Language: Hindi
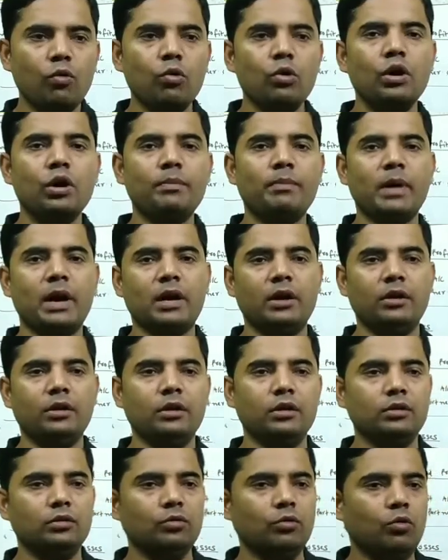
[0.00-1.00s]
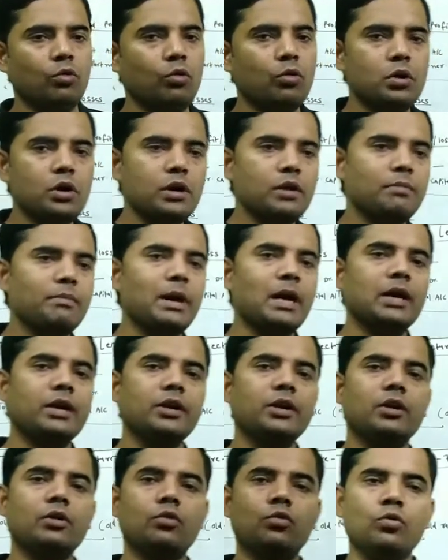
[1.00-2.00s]
ओल्ड पार्टनर तो ओल्ड
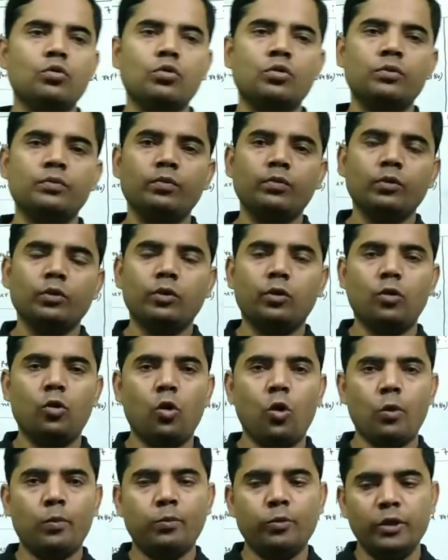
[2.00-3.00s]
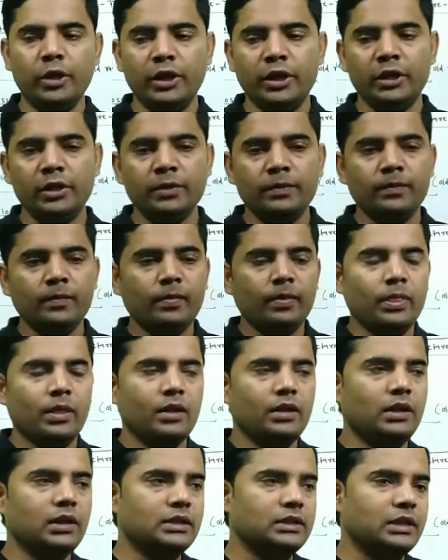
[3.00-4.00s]
पार्टनर को लॉफली
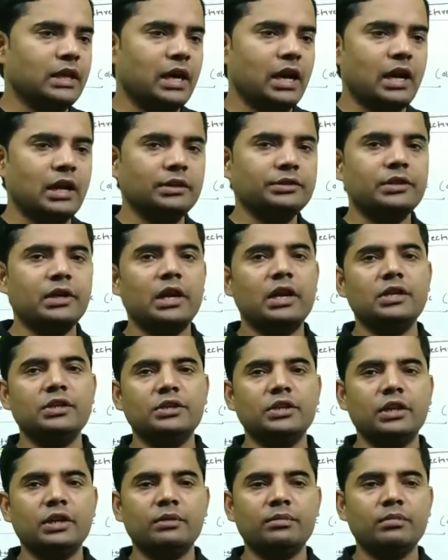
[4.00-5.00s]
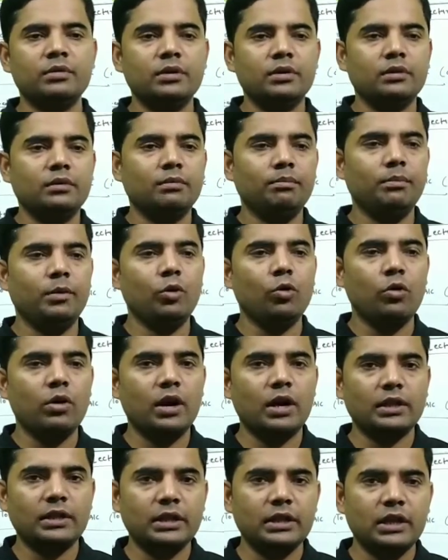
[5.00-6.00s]
ये सारा का सारा रिजर्व
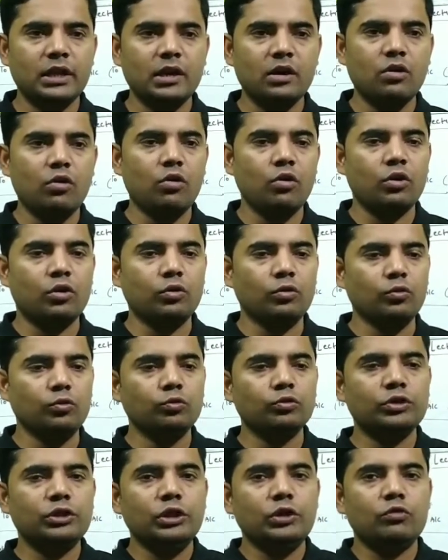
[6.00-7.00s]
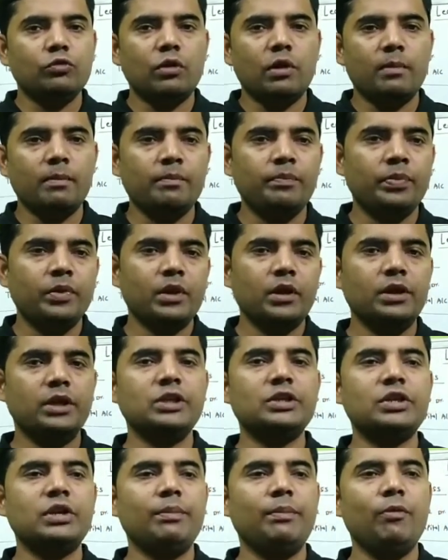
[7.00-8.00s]
बिलोंग करता था और उसी को हम
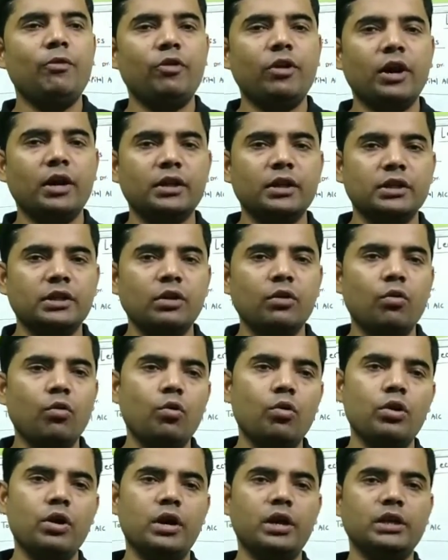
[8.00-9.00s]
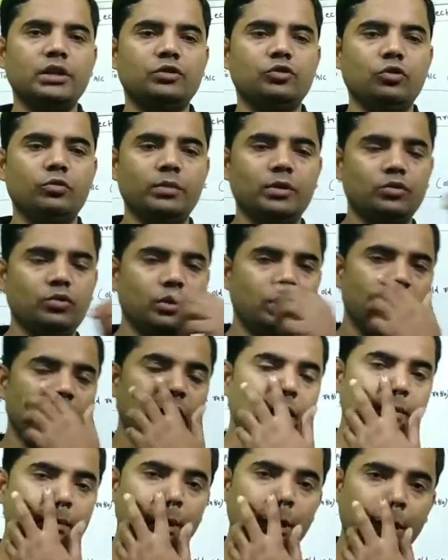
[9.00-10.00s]
डिस्ट्रीब्यूट करते थे ओल्ड रेशियो में तो
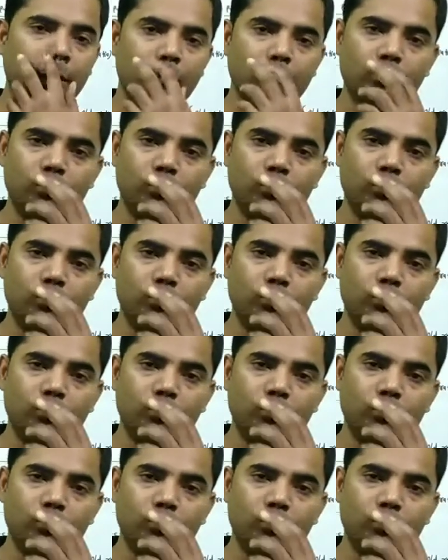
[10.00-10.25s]
ये हमने